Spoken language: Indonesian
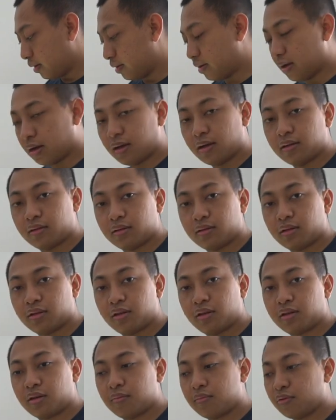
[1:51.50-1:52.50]
dan
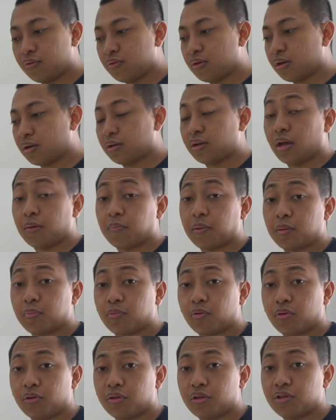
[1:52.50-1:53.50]
ketika menggunakan iPad
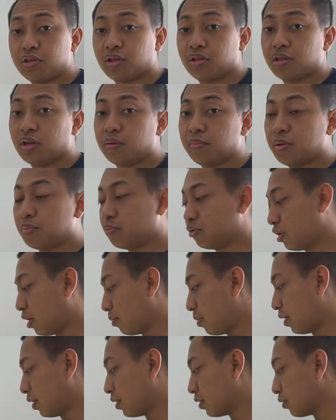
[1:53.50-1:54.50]
Pro ini jadi lebih
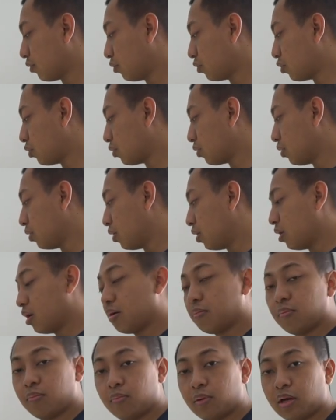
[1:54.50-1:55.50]
mudah banget untuk
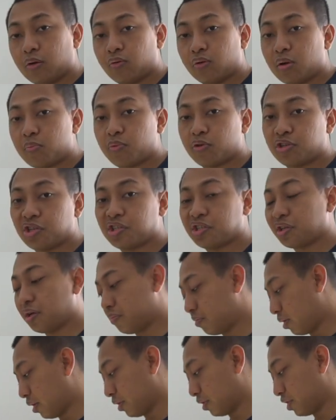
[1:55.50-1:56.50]
melakukan proses
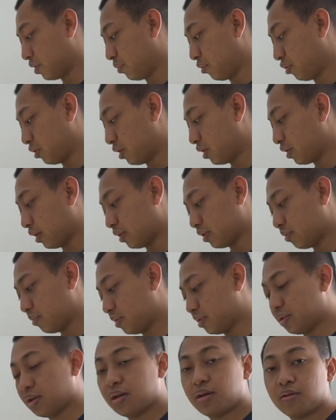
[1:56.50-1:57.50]
gambar. Semoga nanti
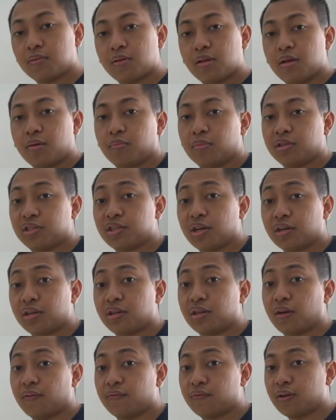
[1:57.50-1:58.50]
bisa
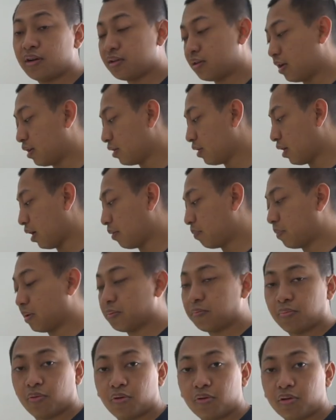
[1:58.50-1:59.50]
mencari nafkah dari
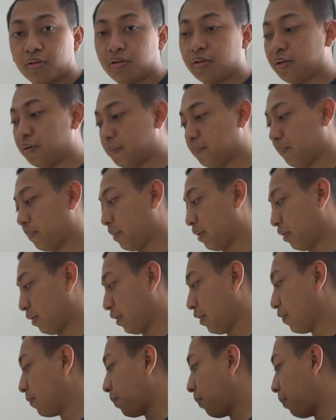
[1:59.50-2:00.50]
iPad Pro ini.
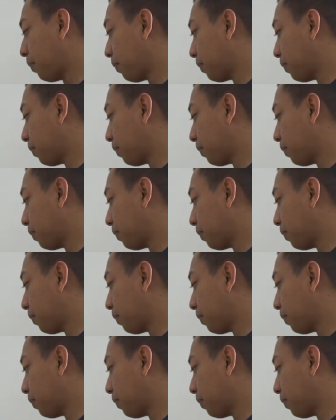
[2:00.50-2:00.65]
Oke.